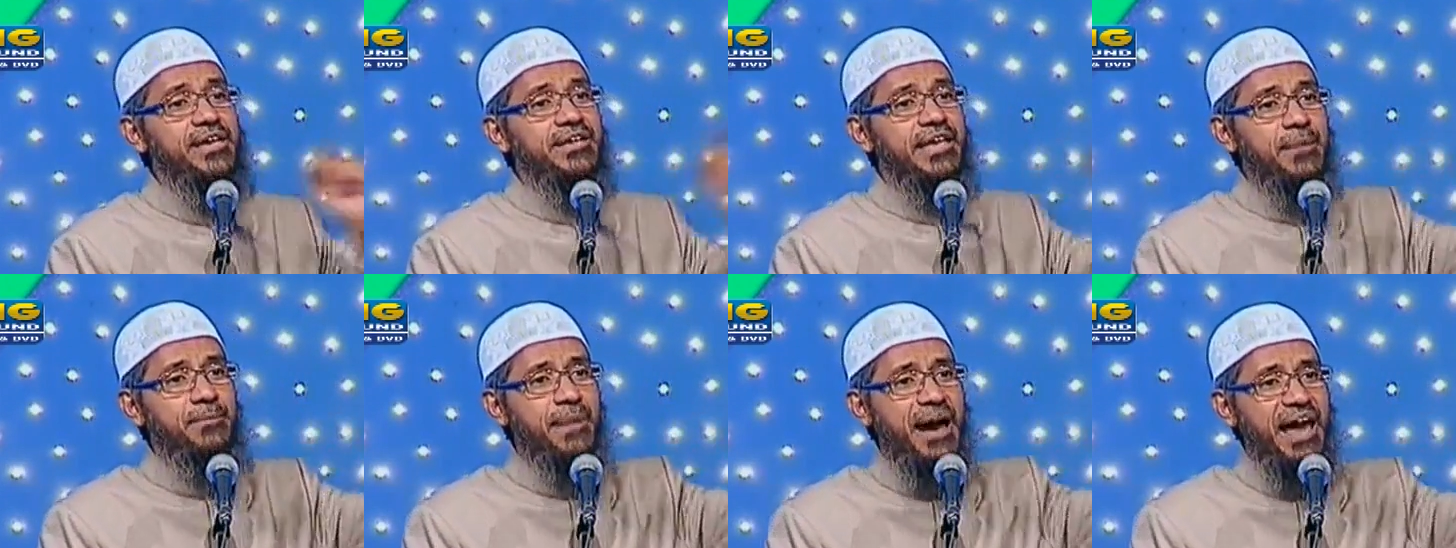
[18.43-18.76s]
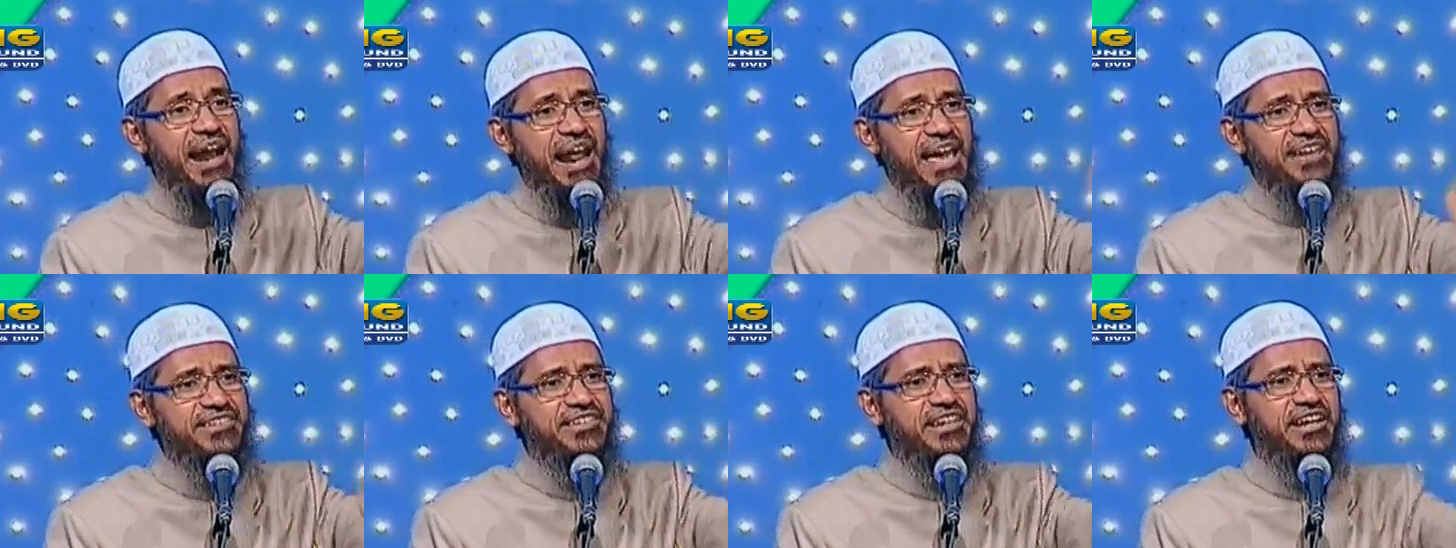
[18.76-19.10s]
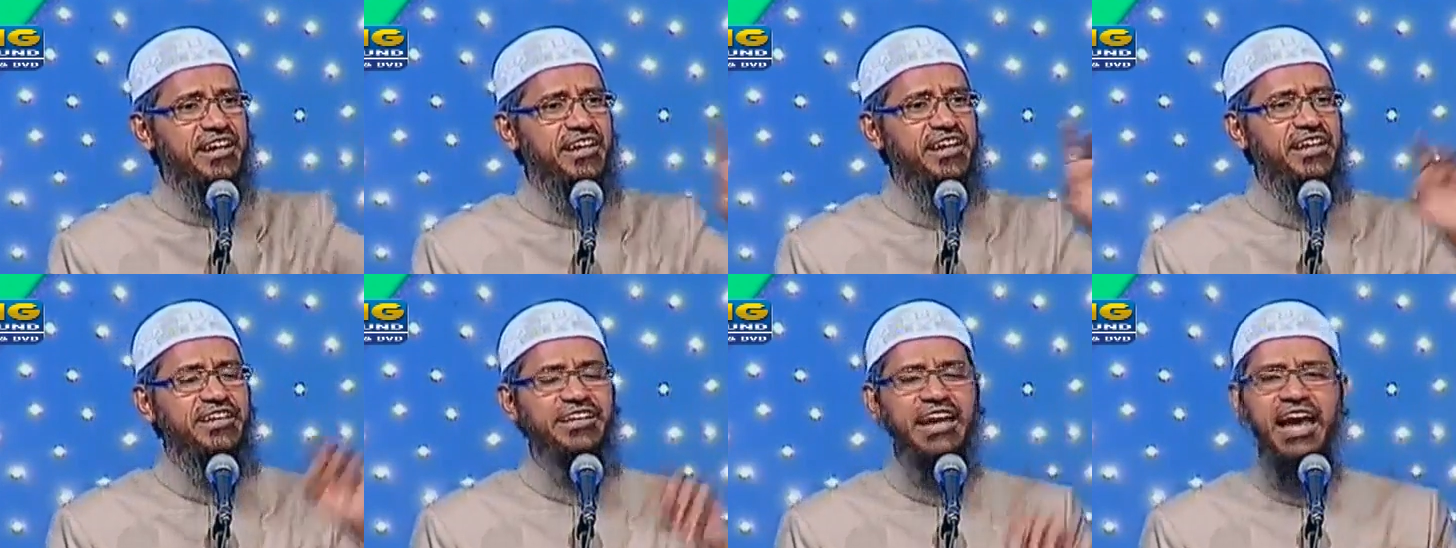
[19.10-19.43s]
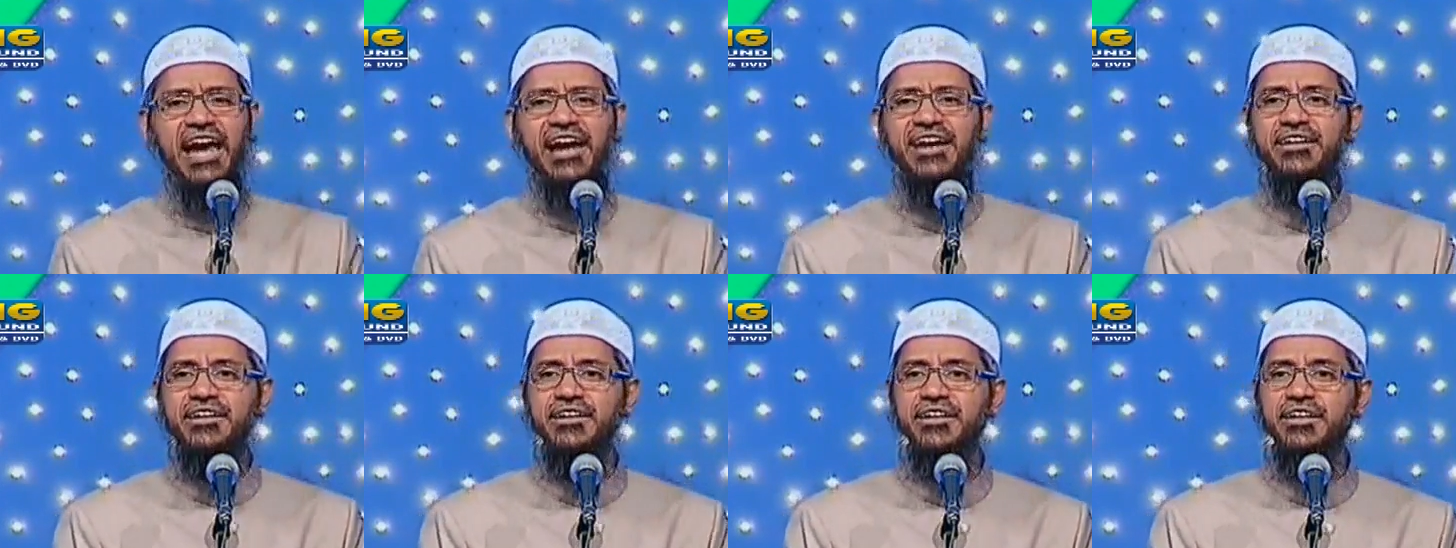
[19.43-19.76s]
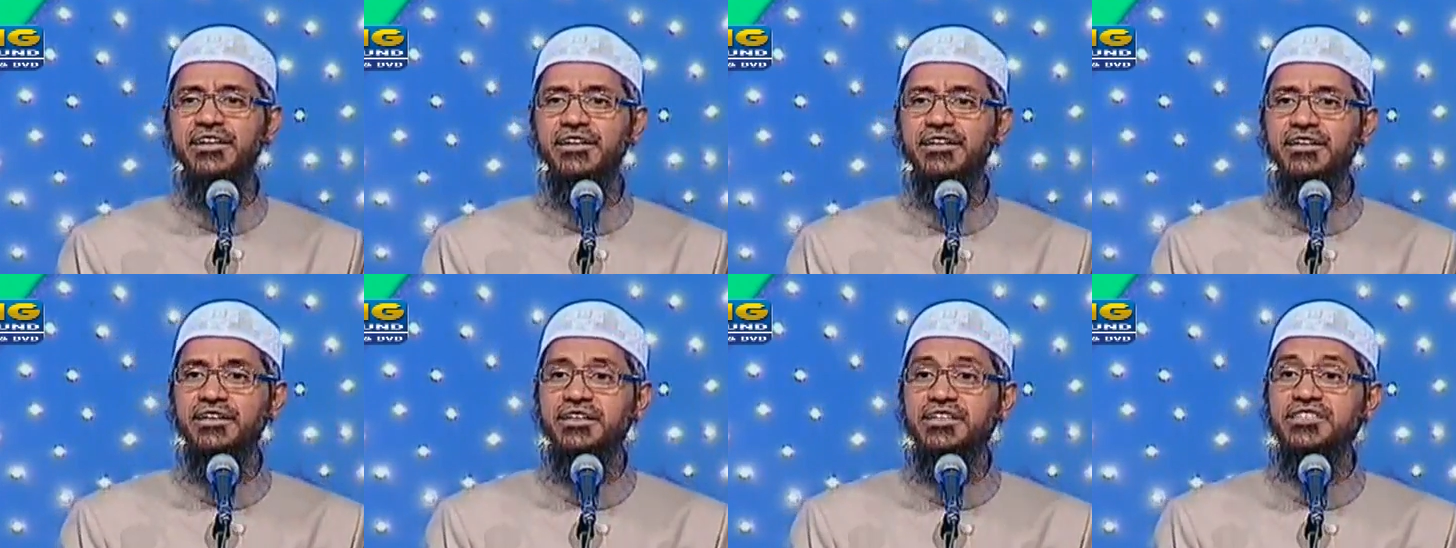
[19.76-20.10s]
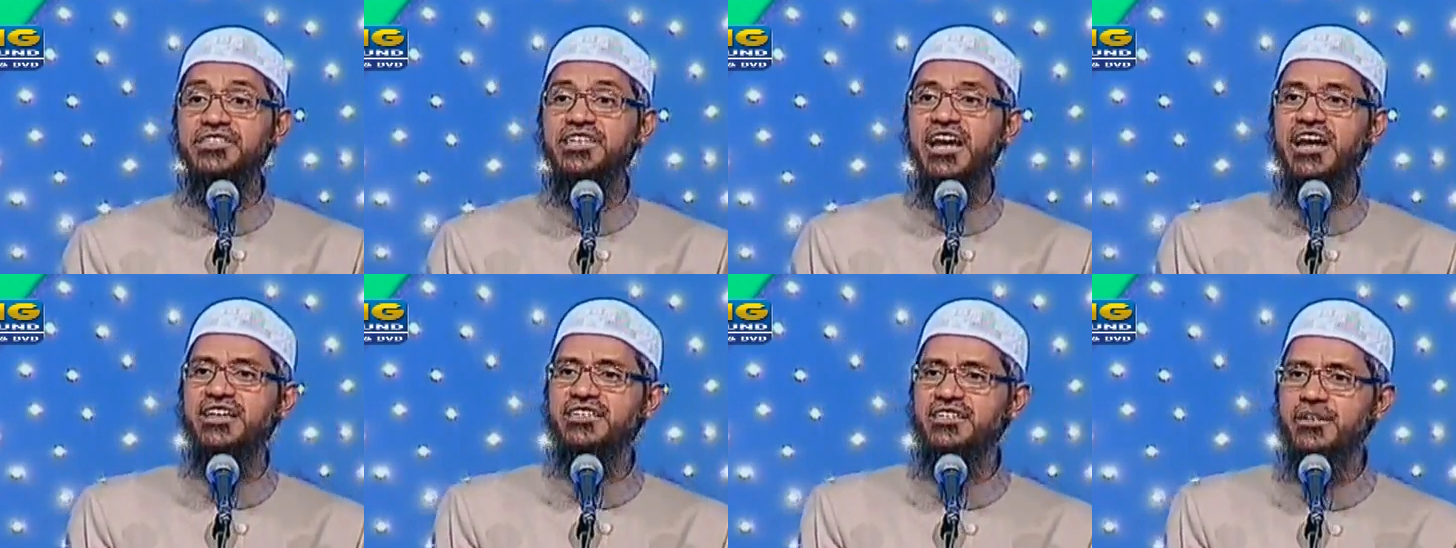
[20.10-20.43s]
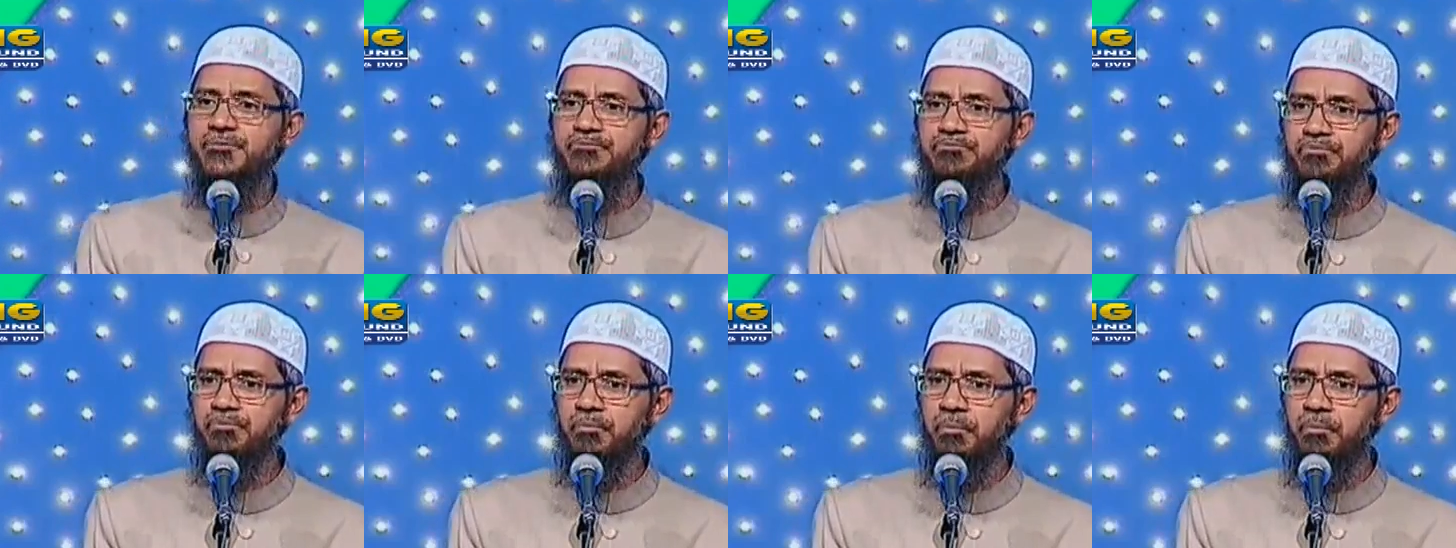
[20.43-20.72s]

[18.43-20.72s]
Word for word: कि महाराष्ट्र के रिटायर्ड जज